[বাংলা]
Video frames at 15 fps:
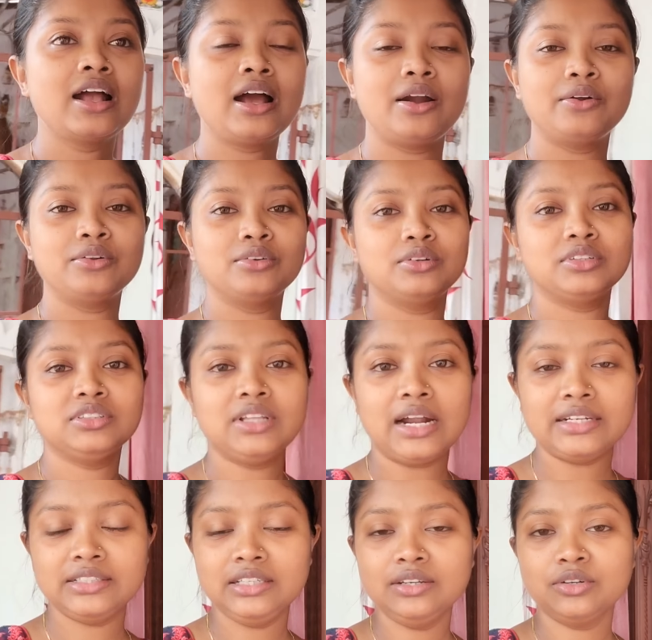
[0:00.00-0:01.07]
কারণ
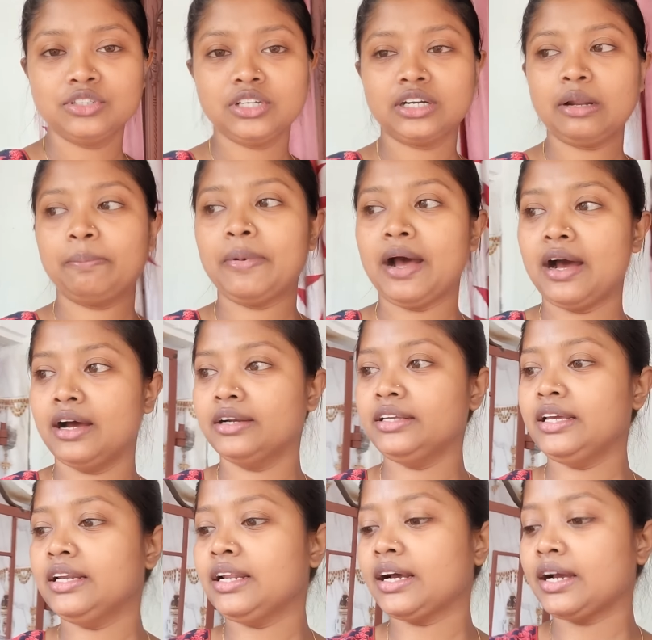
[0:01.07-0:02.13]
দার্জিলিং হচ্ছে একটা পাহাড়ি
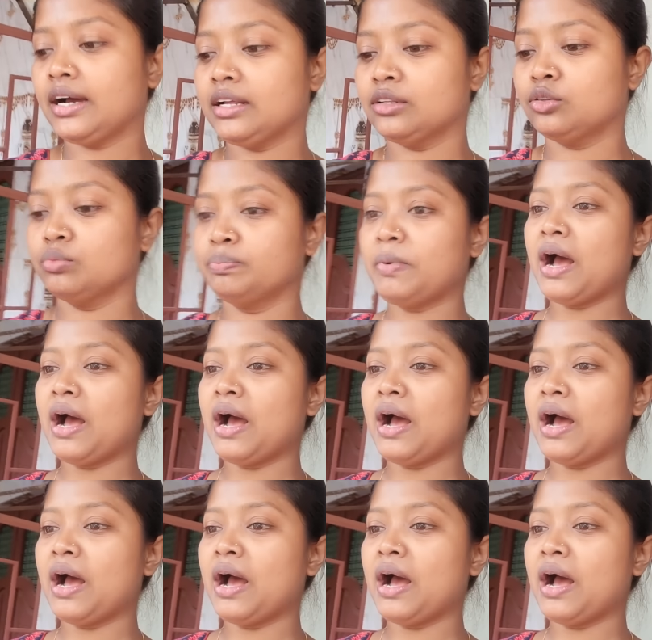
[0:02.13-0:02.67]
এলাকা তো